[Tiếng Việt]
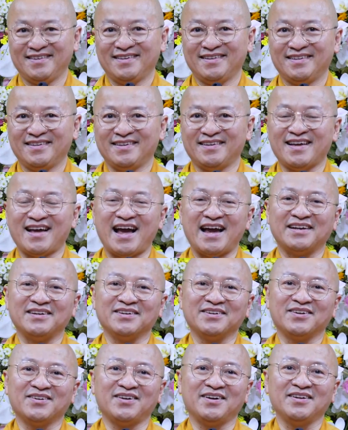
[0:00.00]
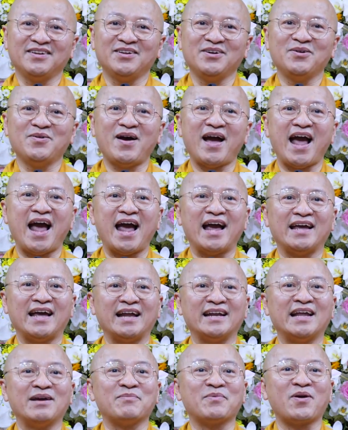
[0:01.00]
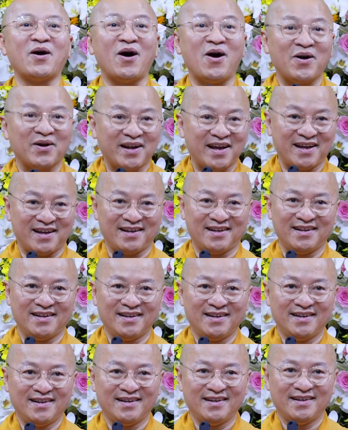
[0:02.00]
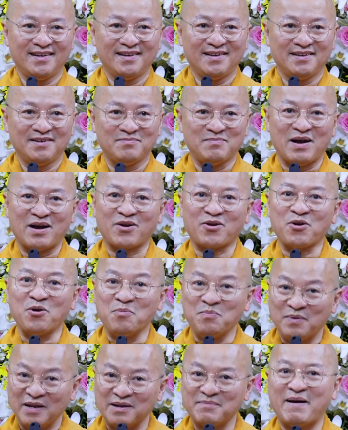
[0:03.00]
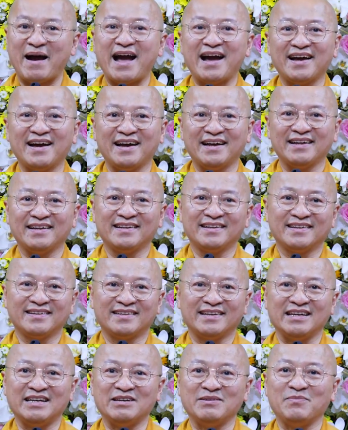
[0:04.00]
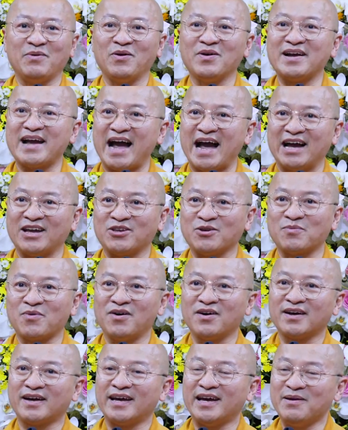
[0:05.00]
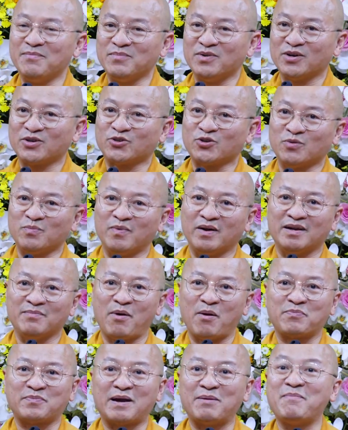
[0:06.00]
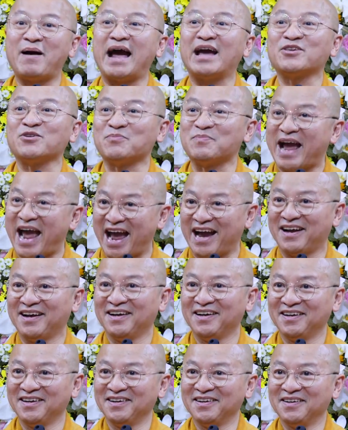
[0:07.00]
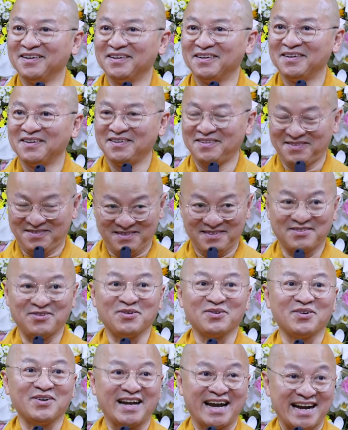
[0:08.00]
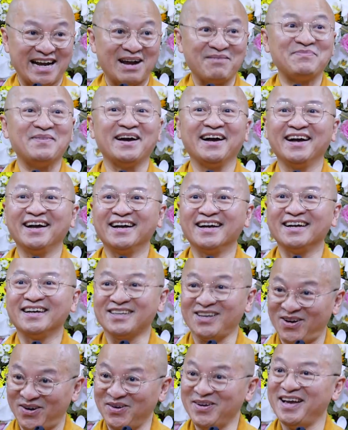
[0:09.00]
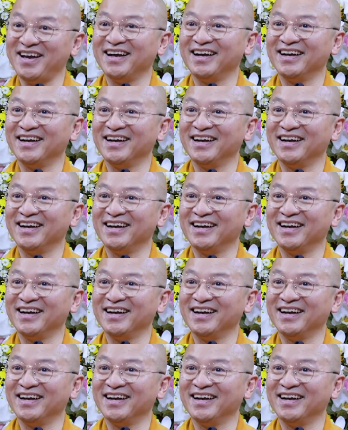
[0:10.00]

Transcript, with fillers: Thì hai đứa nó nói nếu hai anh em con đó mà cùng đi bán á, thì mỗi ngày chúng con kiếm được trung bình một trăm hai mươi ngàn. Thuộc loại đẳng cấp à, giỏi á.